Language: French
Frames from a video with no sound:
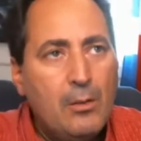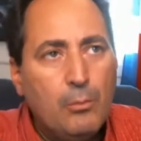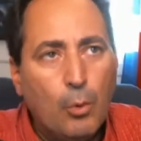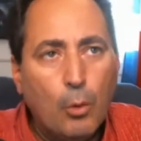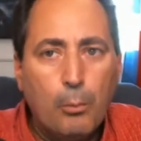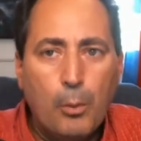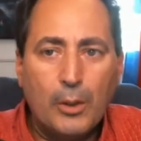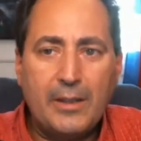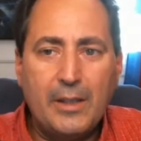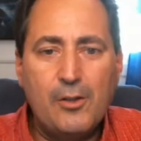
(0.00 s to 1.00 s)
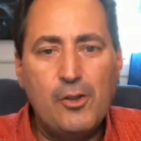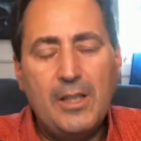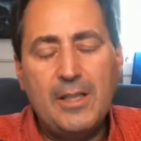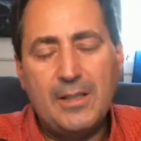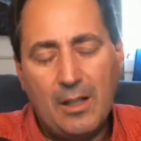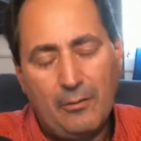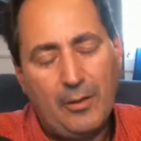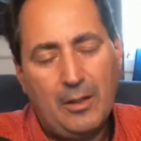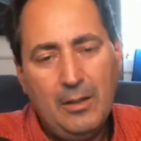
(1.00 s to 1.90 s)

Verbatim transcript: pour protéger les enfants.